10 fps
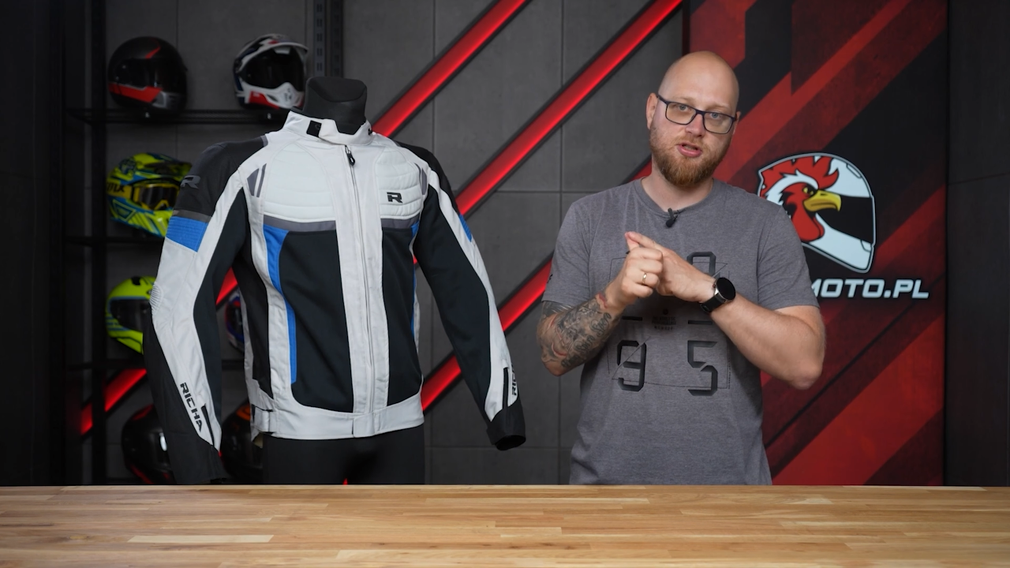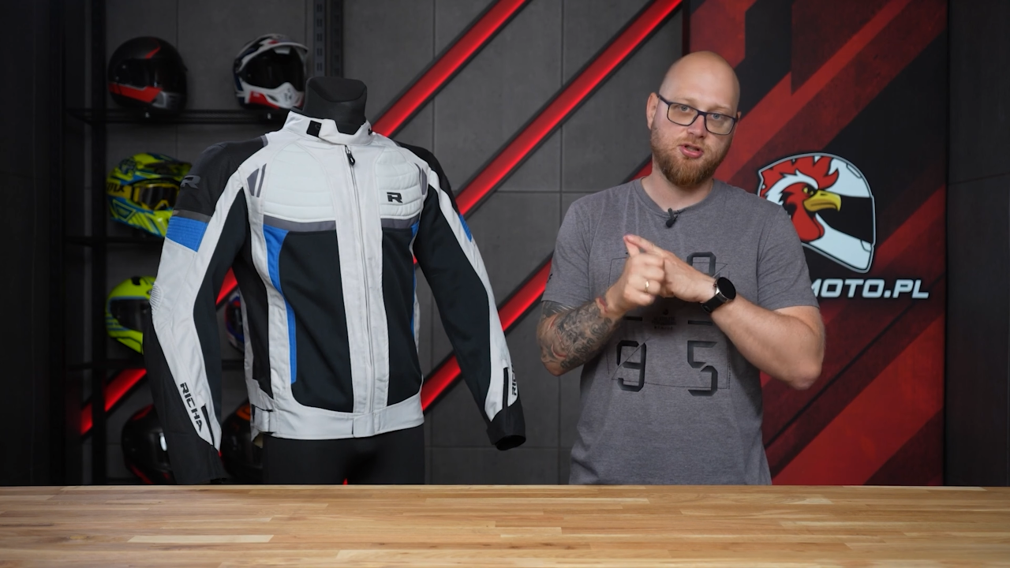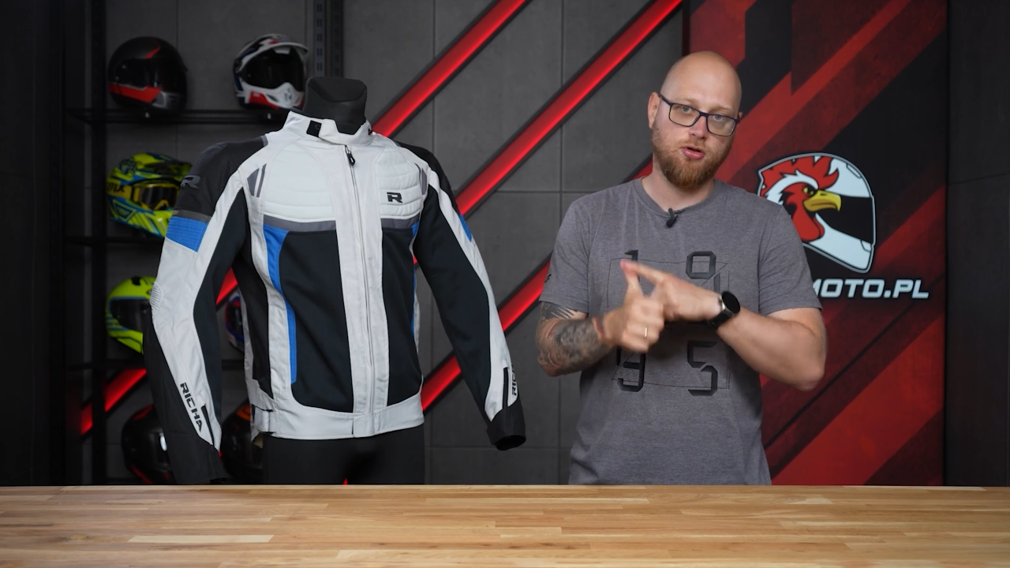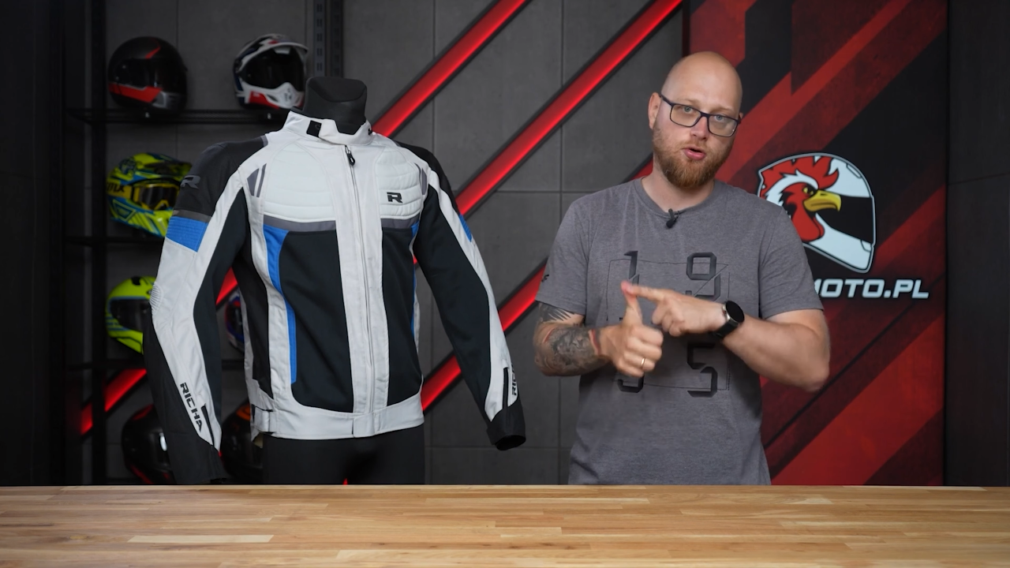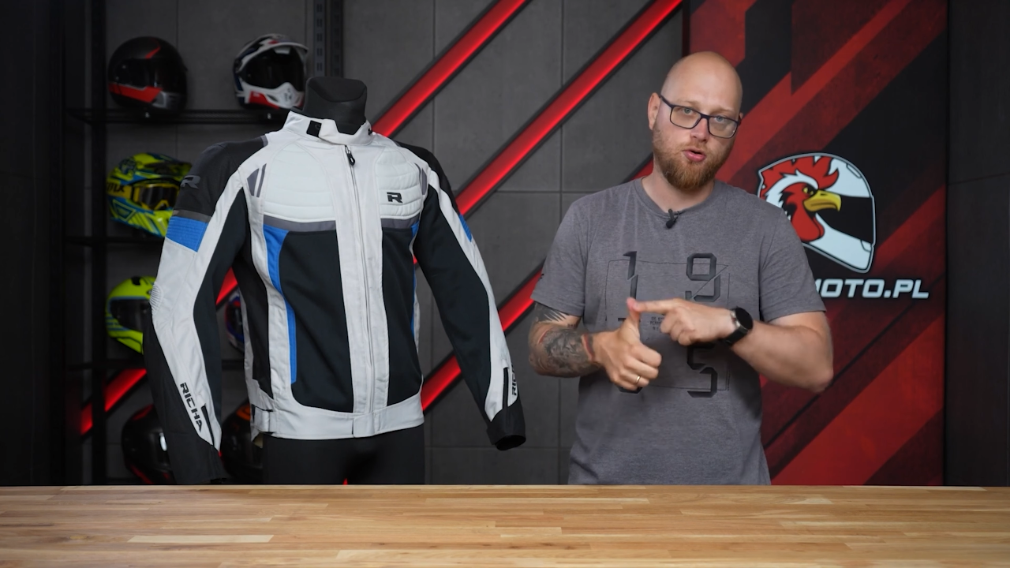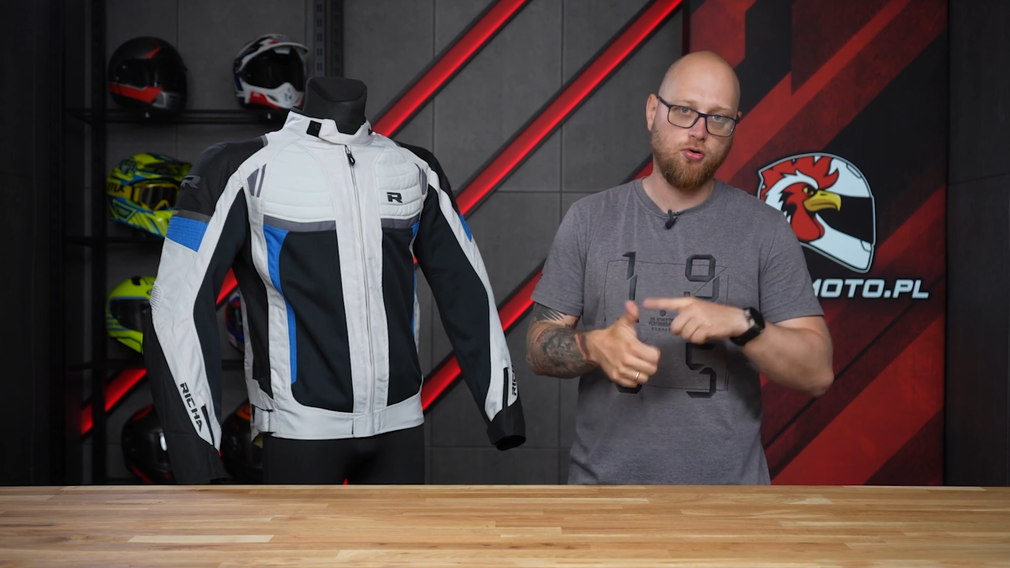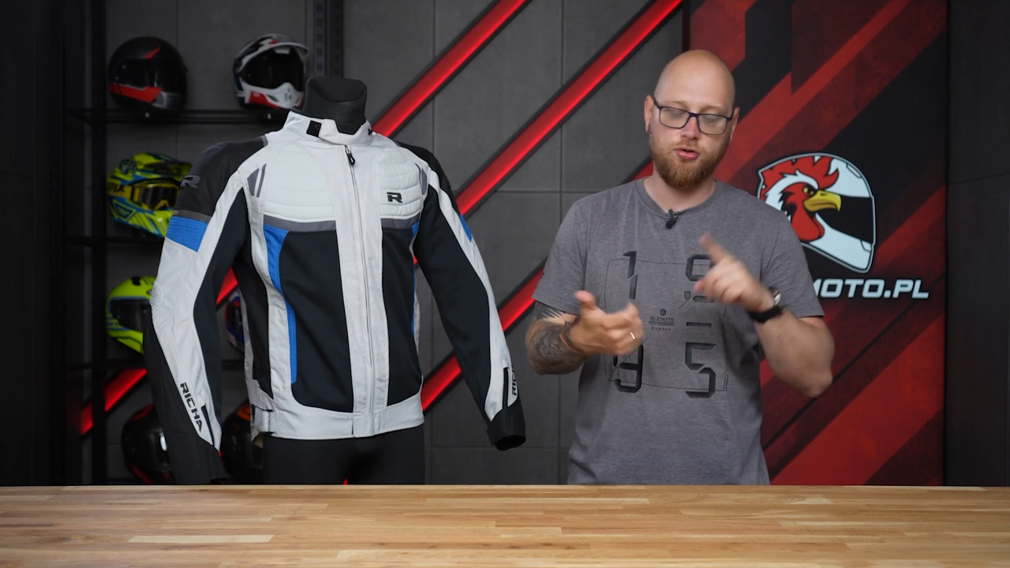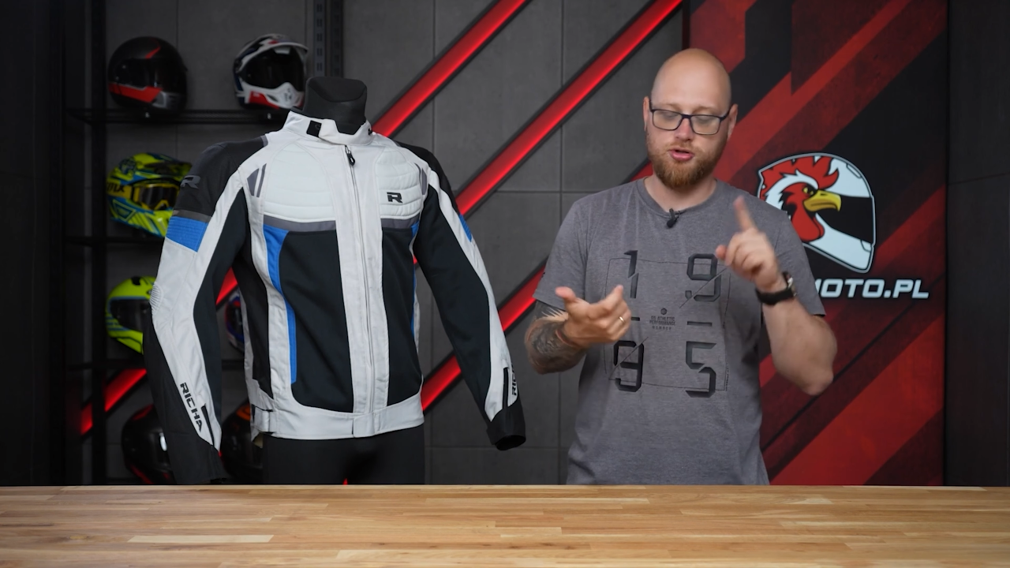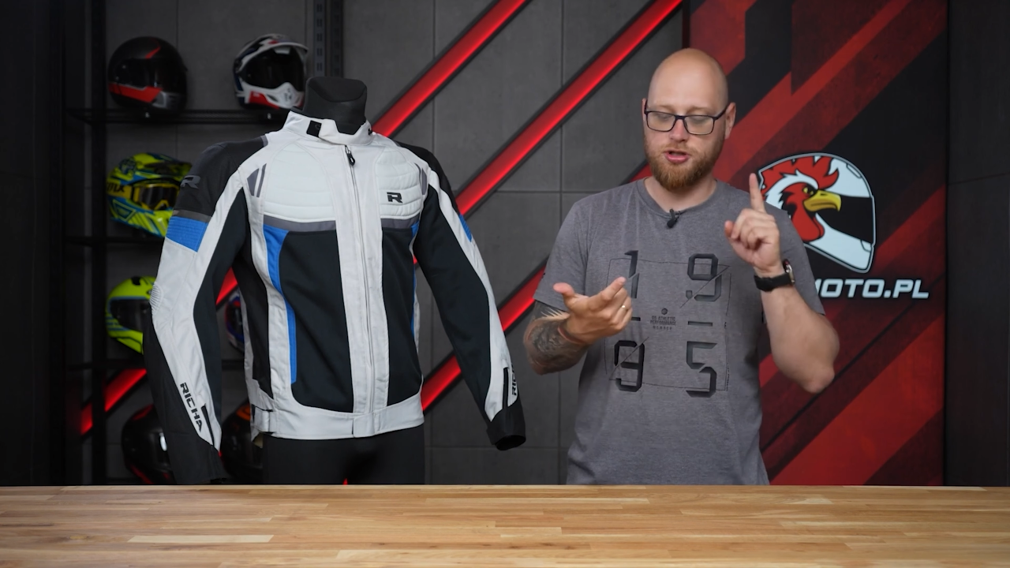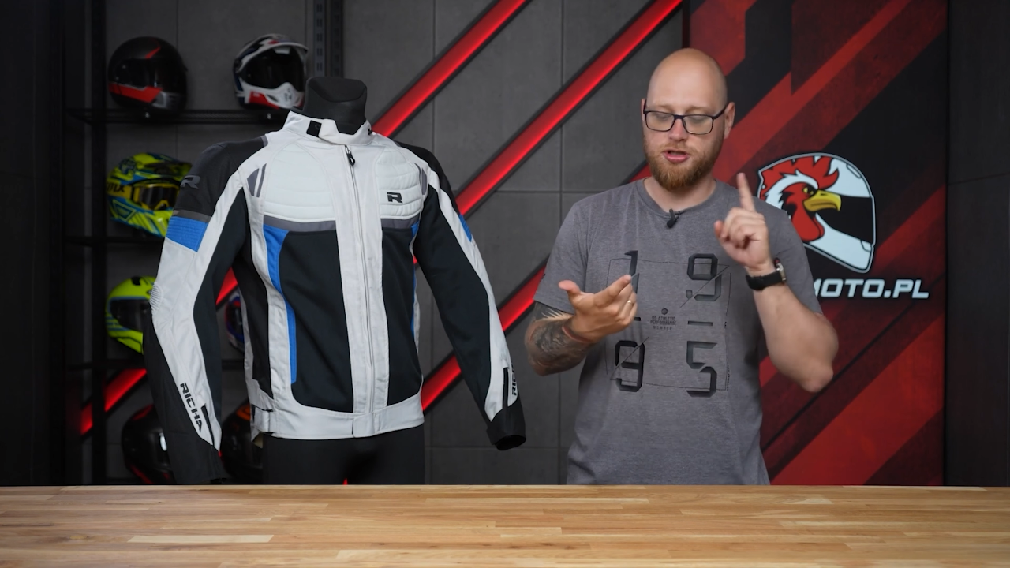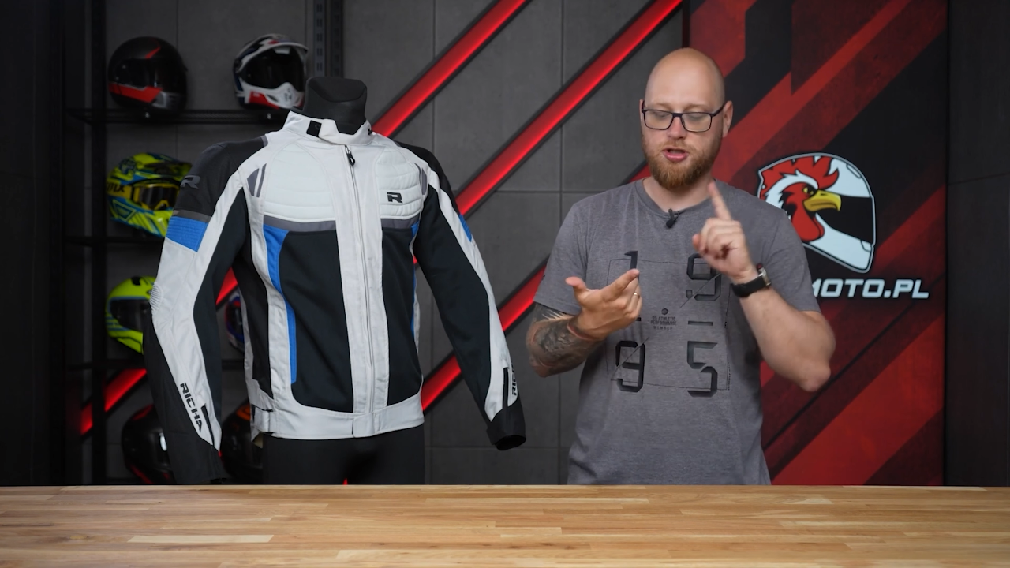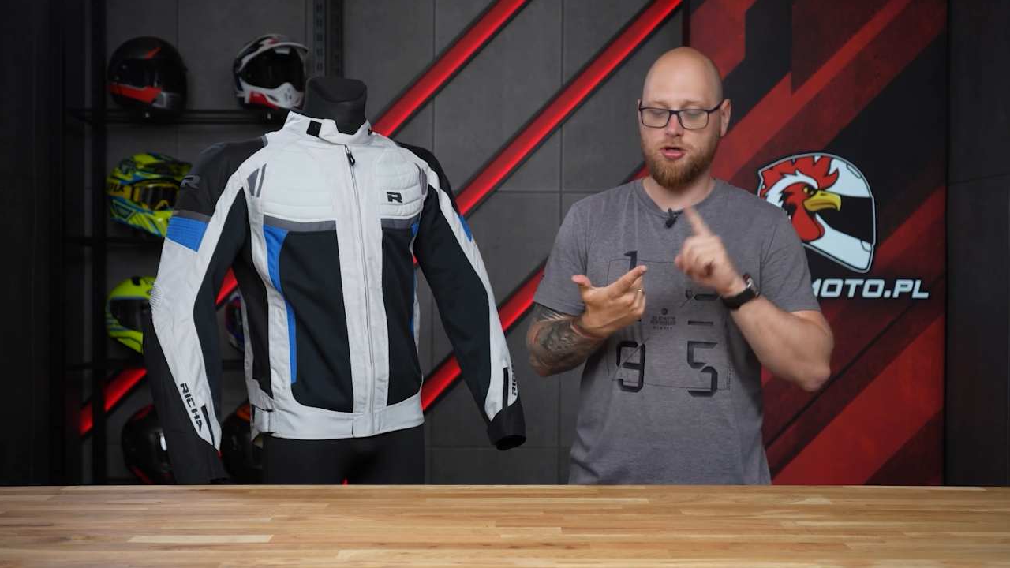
naszego ruchu czy